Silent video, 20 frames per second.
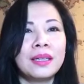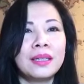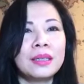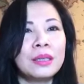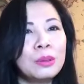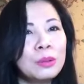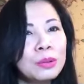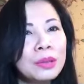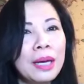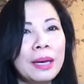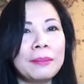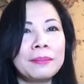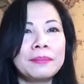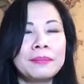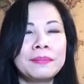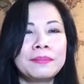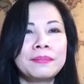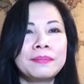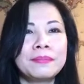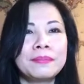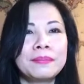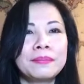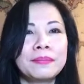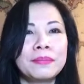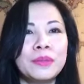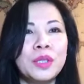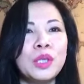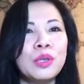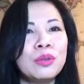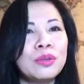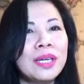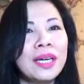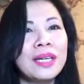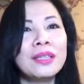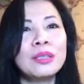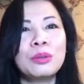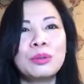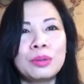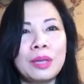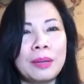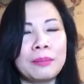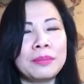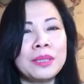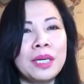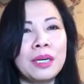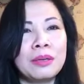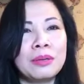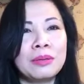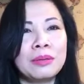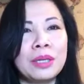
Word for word: tu tập dìu dắt tu tập nhau